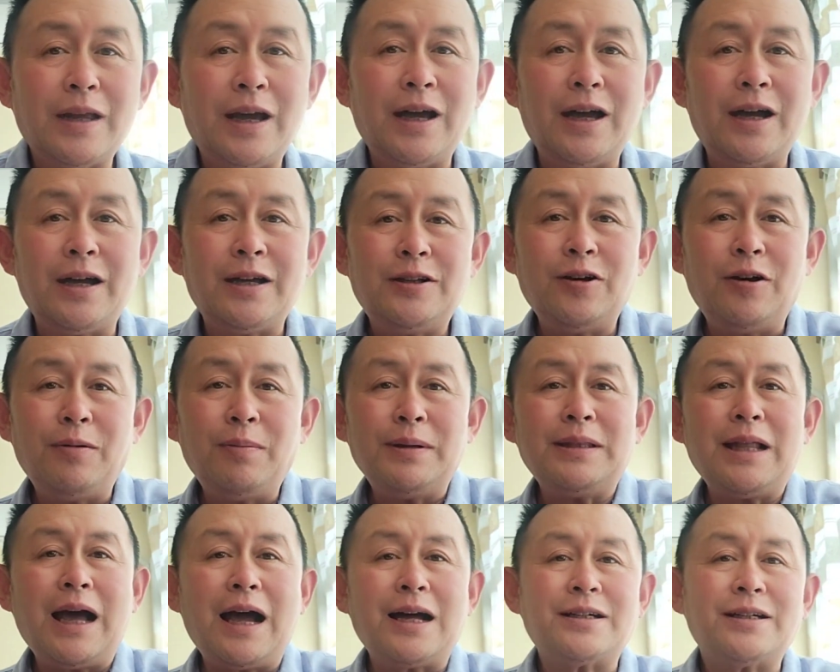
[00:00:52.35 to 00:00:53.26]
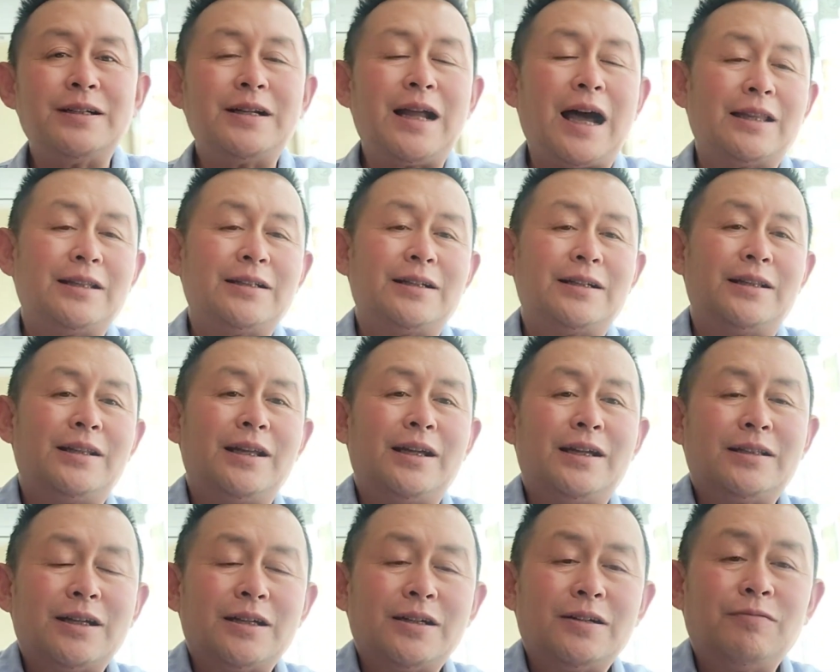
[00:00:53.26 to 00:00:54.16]
啊，姚贝娜是哪的人
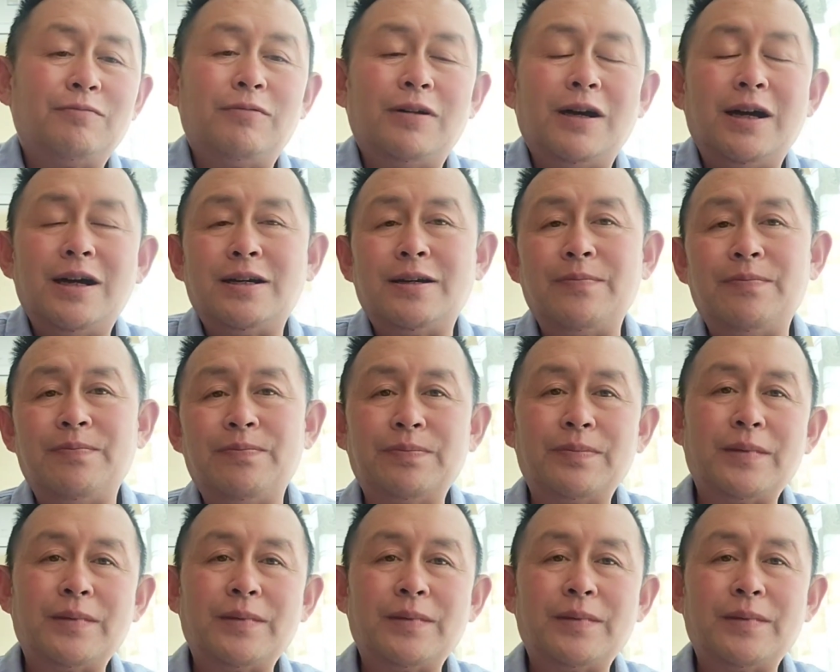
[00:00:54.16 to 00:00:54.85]
呢？她是武汉人，